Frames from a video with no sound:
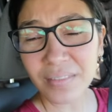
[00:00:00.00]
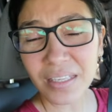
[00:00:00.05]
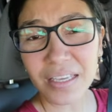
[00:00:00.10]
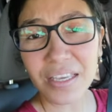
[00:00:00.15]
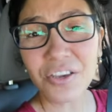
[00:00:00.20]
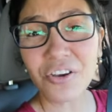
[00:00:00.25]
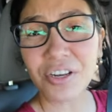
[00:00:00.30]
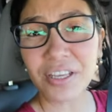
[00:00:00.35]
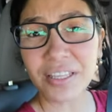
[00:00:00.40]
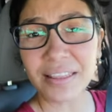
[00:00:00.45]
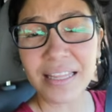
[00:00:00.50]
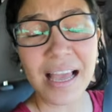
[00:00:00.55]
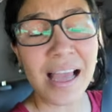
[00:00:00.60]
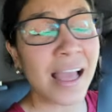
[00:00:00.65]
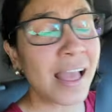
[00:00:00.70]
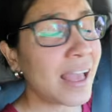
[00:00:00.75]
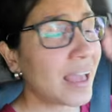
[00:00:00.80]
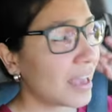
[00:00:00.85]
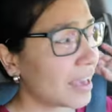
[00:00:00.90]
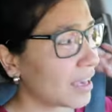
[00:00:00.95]
Y ahorita,
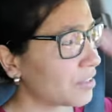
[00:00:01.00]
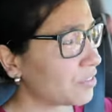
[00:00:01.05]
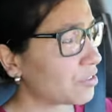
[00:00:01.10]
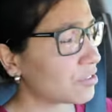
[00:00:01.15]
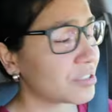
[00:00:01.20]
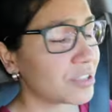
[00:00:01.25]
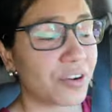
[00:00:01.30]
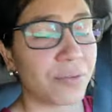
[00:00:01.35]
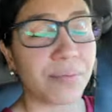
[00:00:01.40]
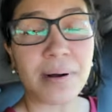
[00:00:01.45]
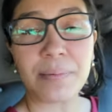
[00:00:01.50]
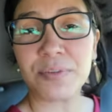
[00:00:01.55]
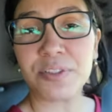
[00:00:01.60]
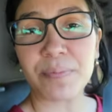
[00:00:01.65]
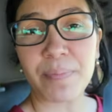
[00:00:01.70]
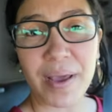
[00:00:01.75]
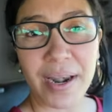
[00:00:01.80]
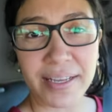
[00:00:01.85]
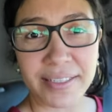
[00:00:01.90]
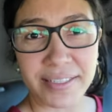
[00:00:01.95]
entonces nos vamos
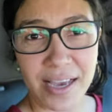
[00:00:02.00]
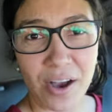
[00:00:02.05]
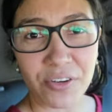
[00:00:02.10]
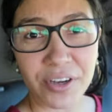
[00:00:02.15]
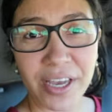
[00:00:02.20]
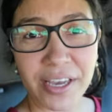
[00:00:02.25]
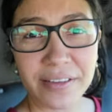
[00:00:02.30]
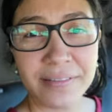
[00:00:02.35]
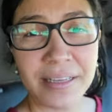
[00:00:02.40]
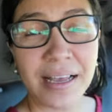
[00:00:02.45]
para allá, ¿ok?